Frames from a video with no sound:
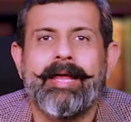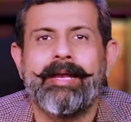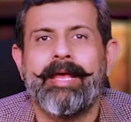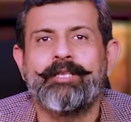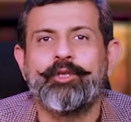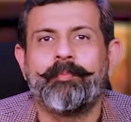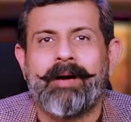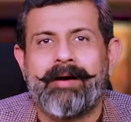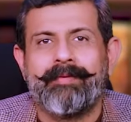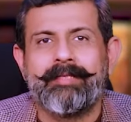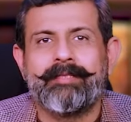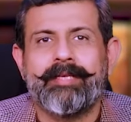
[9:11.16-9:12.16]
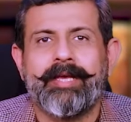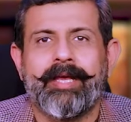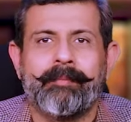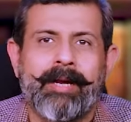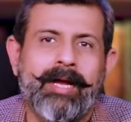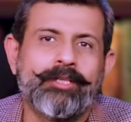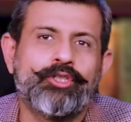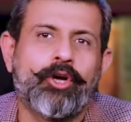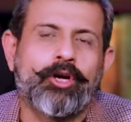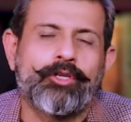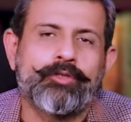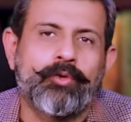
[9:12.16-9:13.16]
एन ए से इमरान
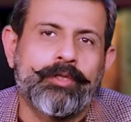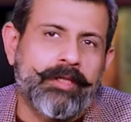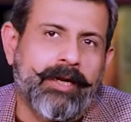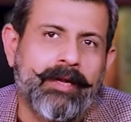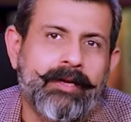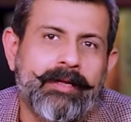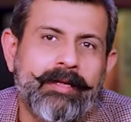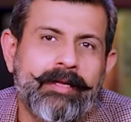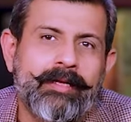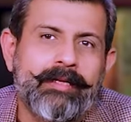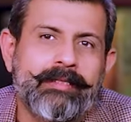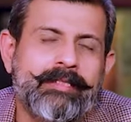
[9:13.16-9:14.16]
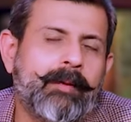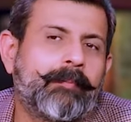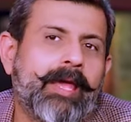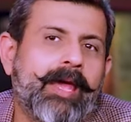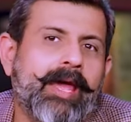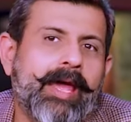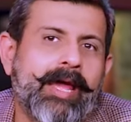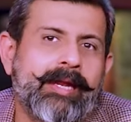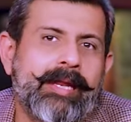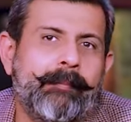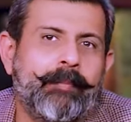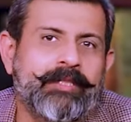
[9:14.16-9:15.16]
शौकत को टनल जबकि
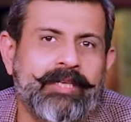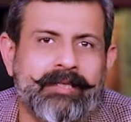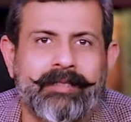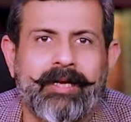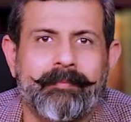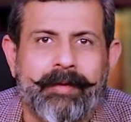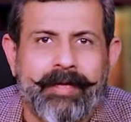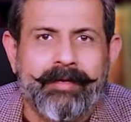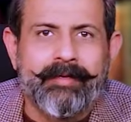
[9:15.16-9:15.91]
एन ए पचहत्तर में